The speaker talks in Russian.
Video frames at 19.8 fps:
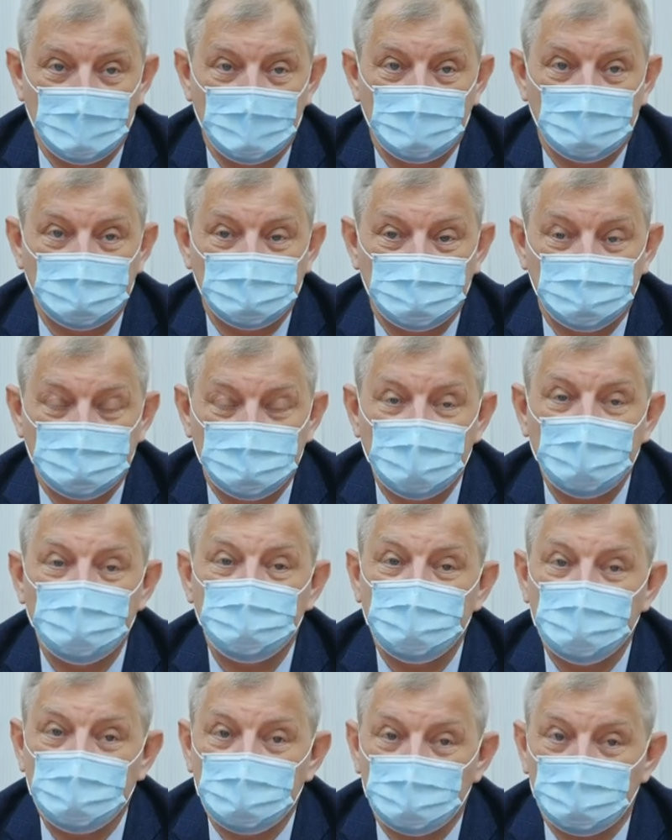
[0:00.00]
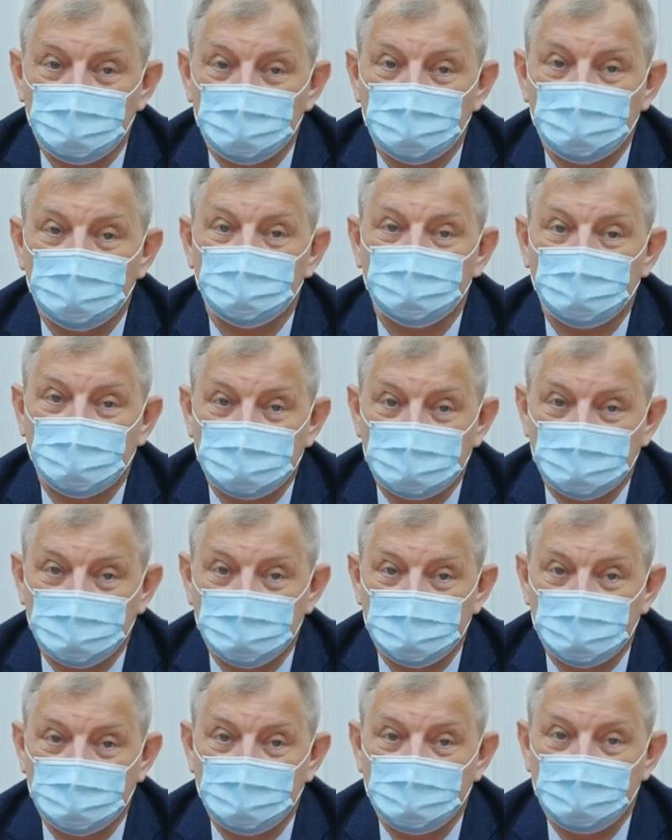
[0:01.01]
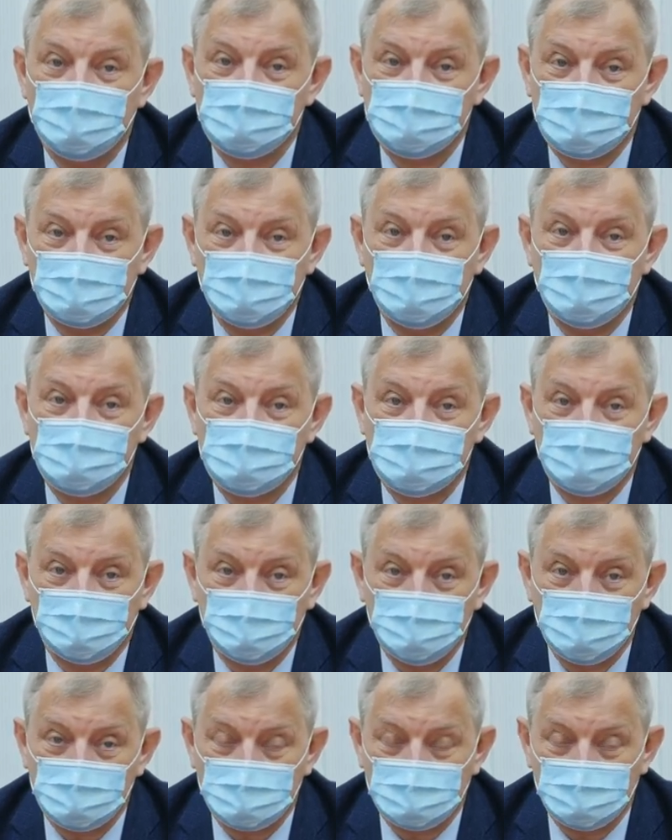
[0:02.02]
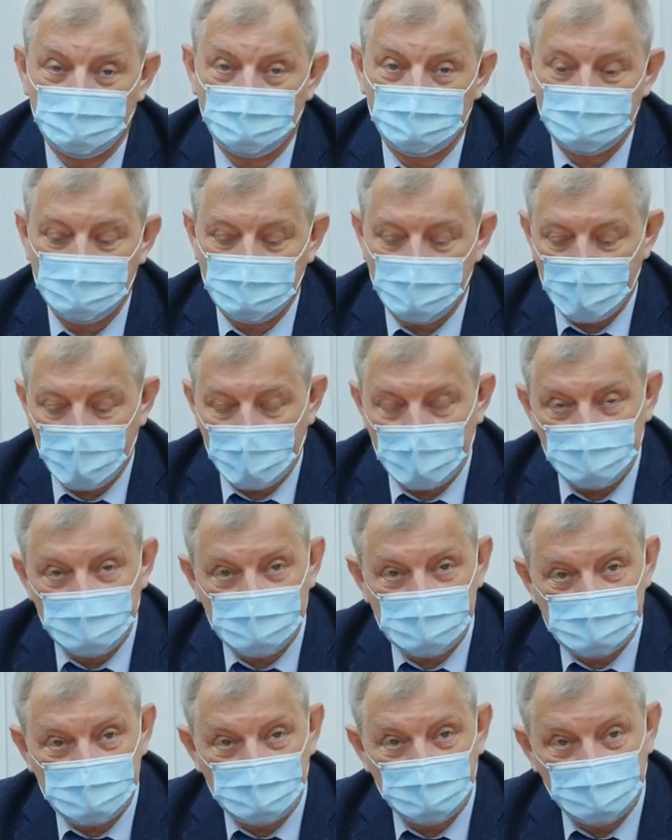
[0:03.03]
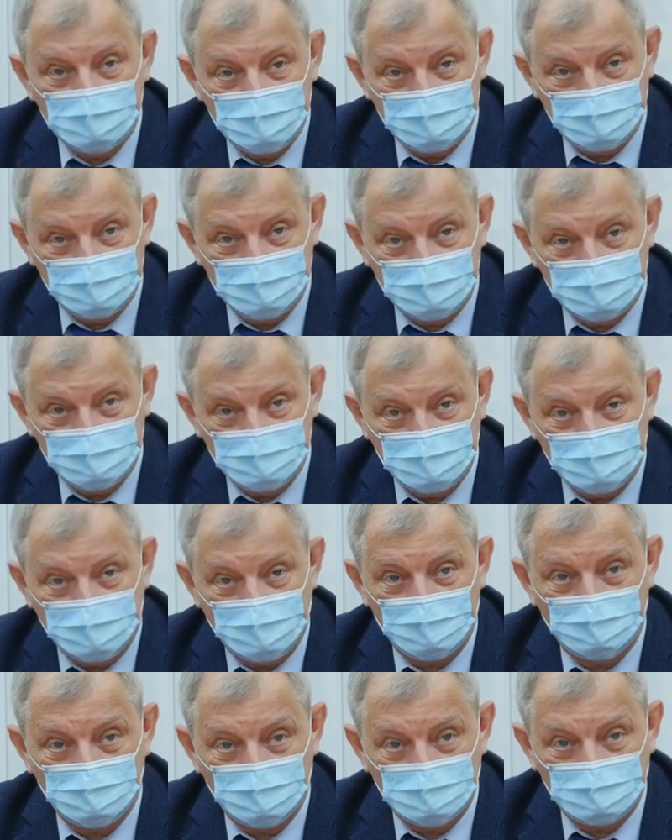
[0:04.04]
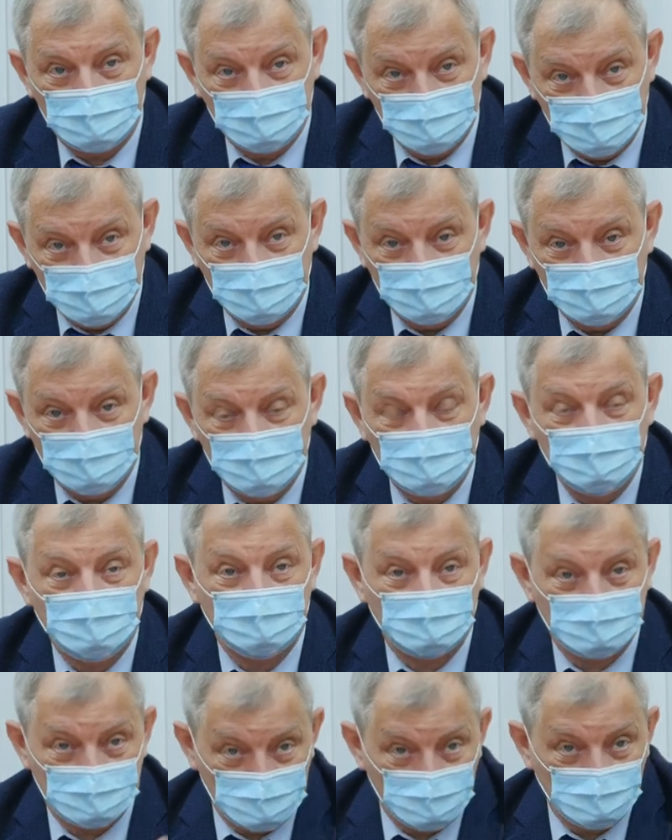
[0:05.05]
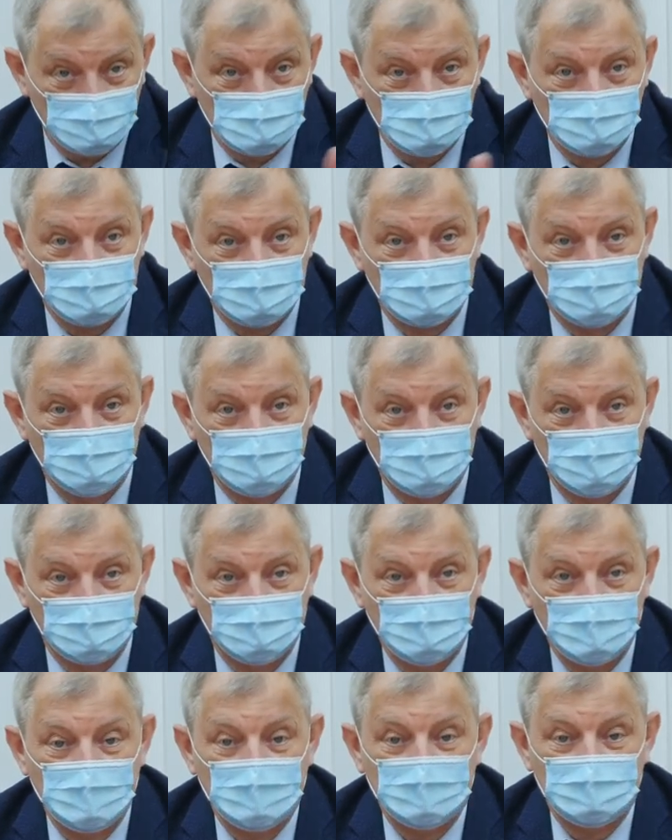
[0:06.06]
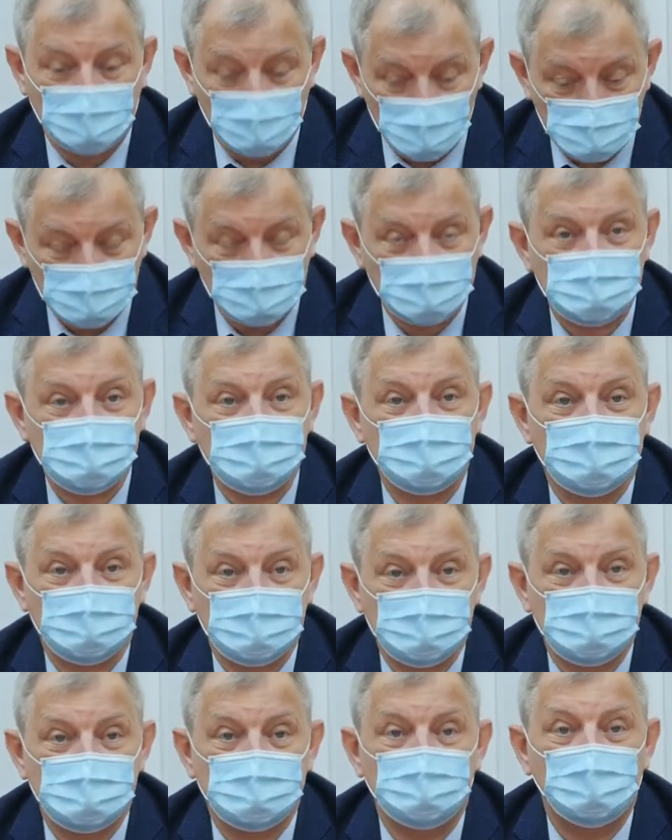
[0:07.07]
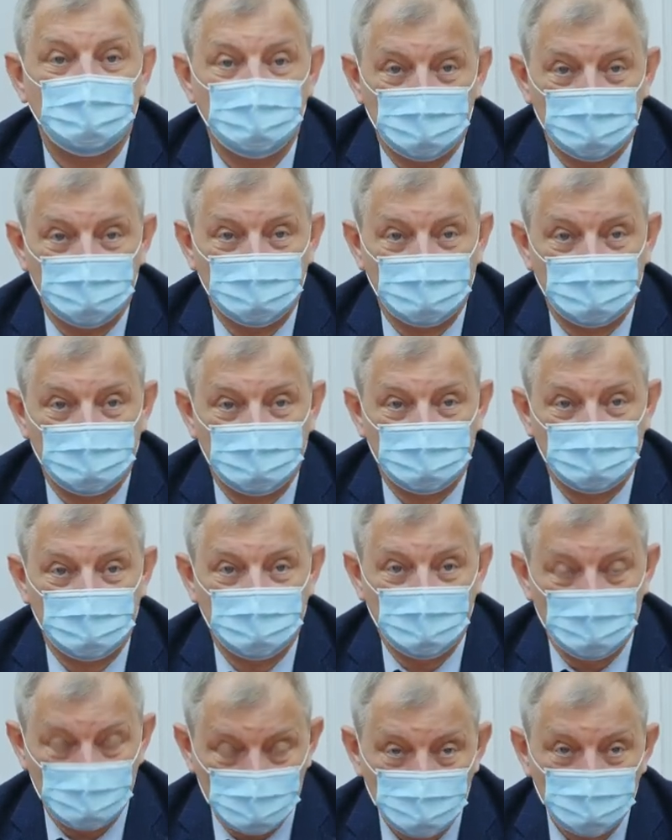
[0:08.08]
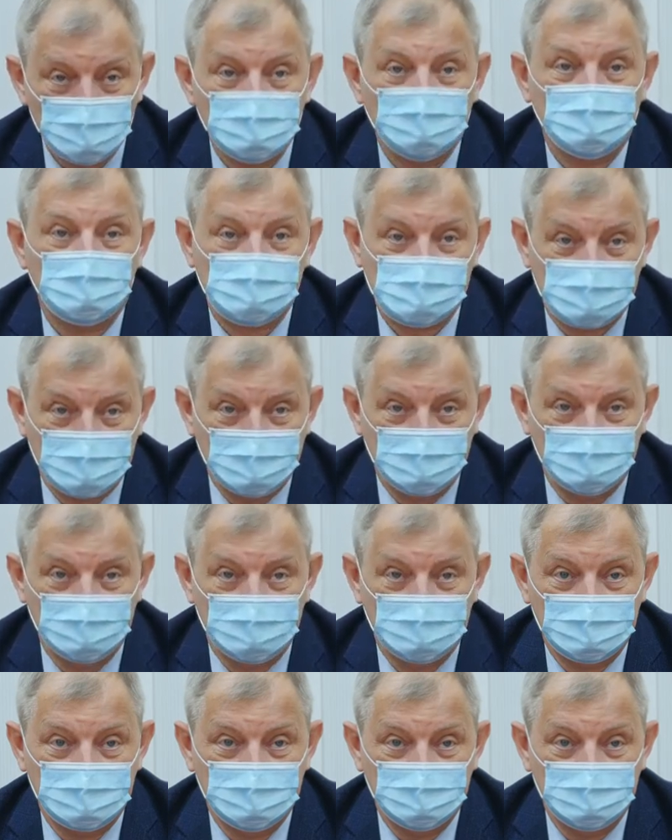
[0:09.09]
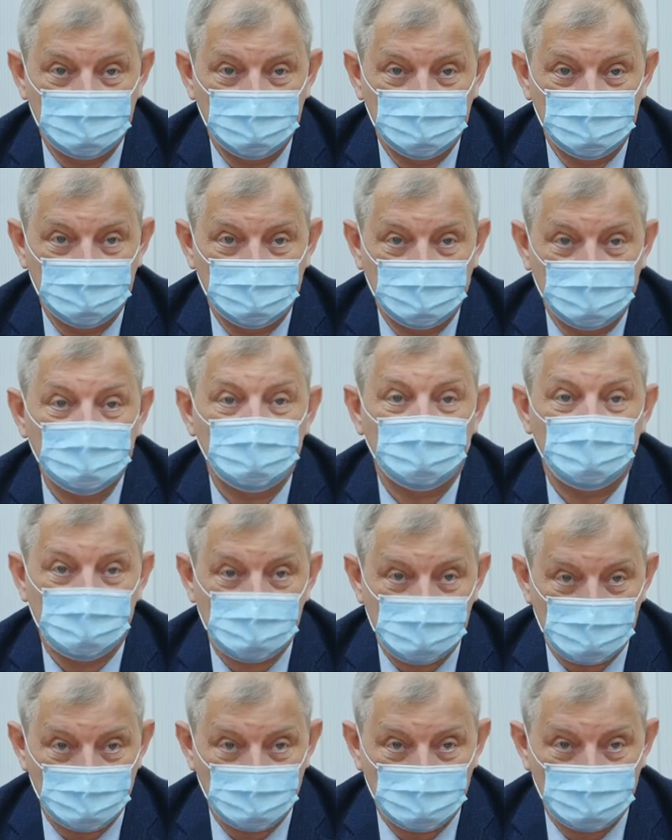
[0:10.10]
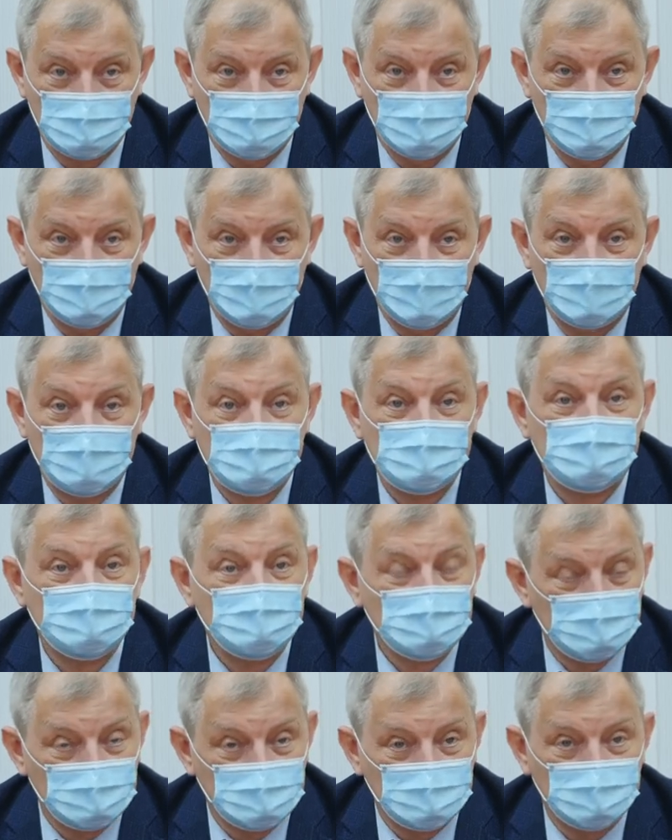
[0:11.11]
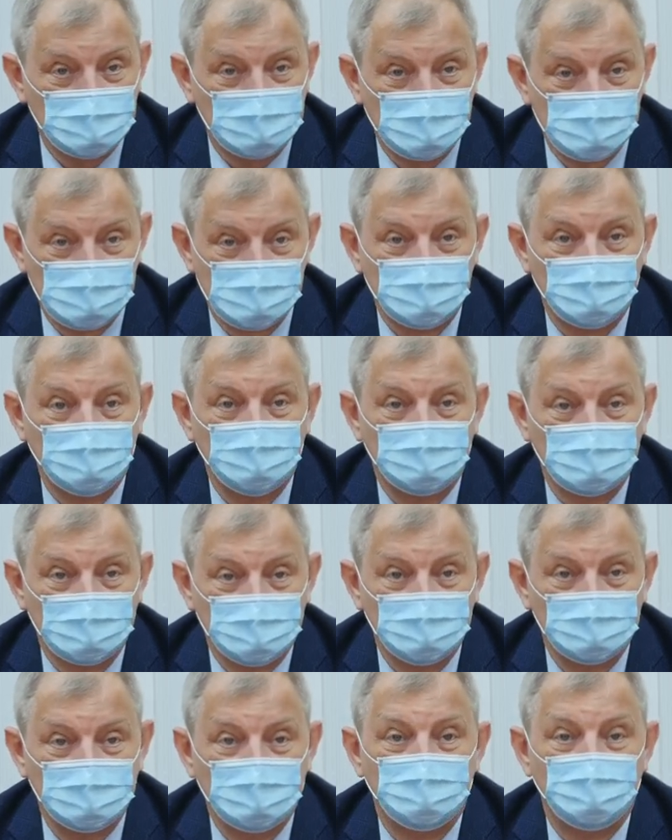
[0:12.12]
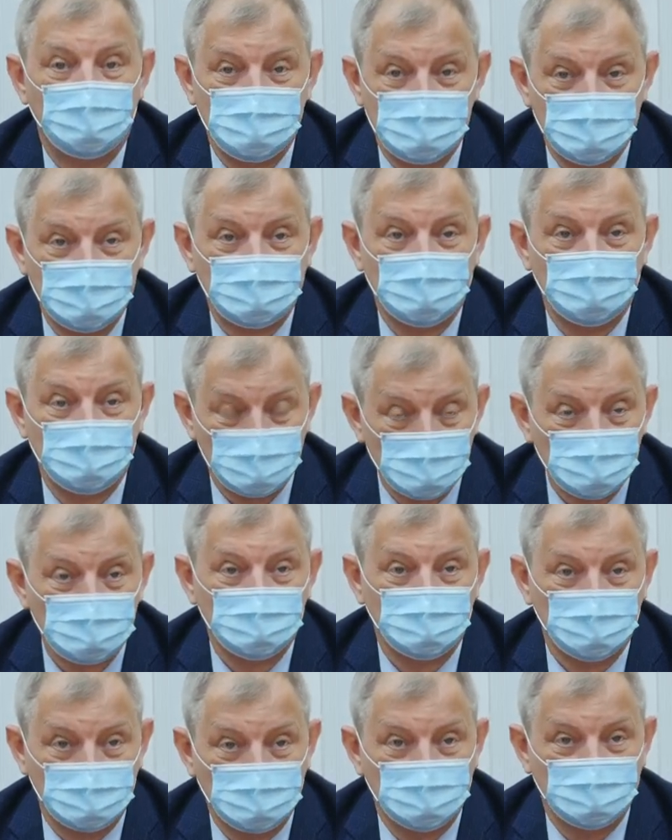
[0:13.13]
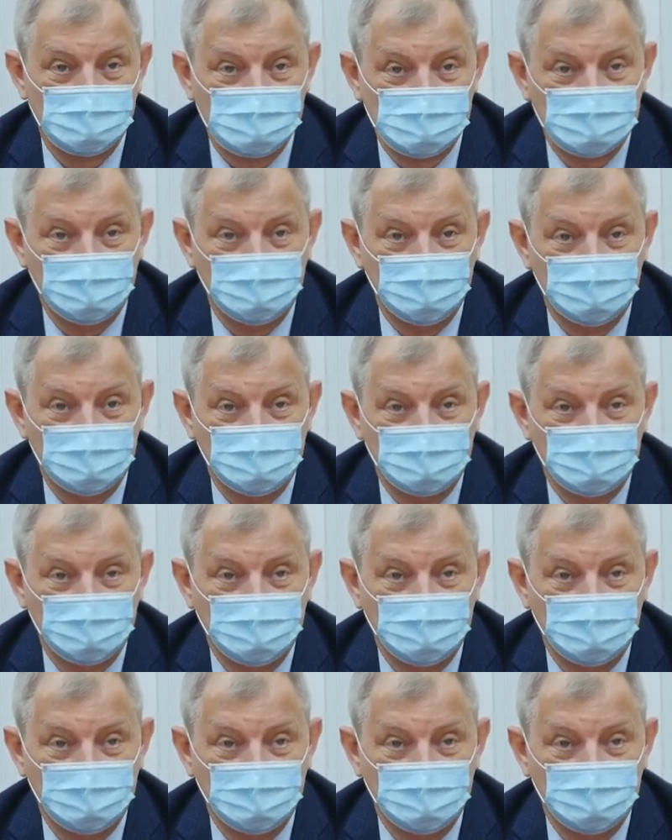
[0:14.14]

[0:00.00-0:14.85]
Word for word: Поэтому я оперирую фактами, исходя из того, что если эти работы были, или вот то, о чем я говорил, нарушена целостность земляного покрытия, ее нужно восстановить. Это несложно. Если даже где-то затронута была брусчатка, ее тоже нужно восстановить.